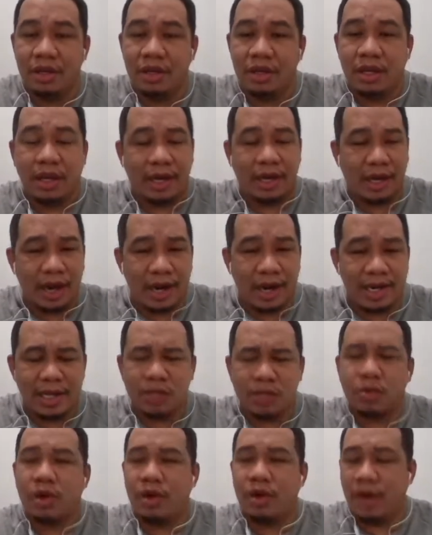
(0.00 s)

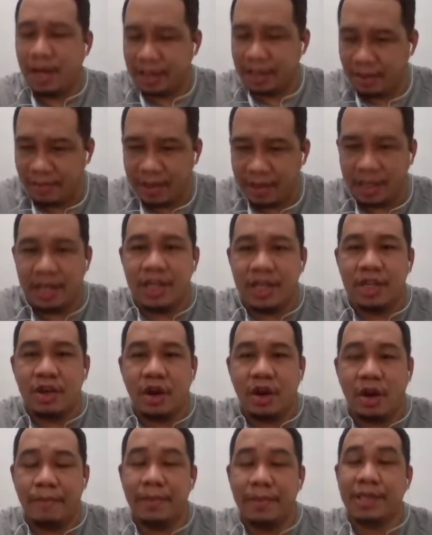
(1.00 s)
regardless kung anong activity
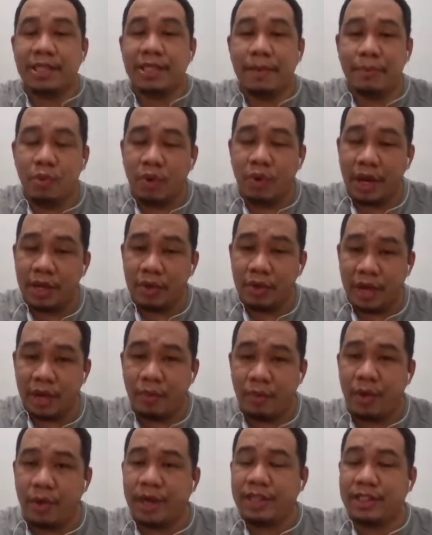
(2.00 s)
ninyo, basta po kayo ay
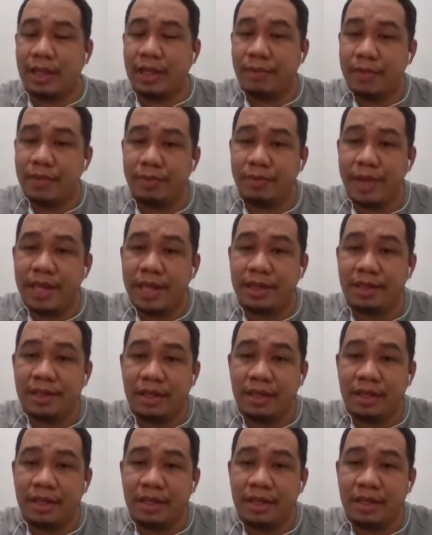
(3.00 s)
work establishment,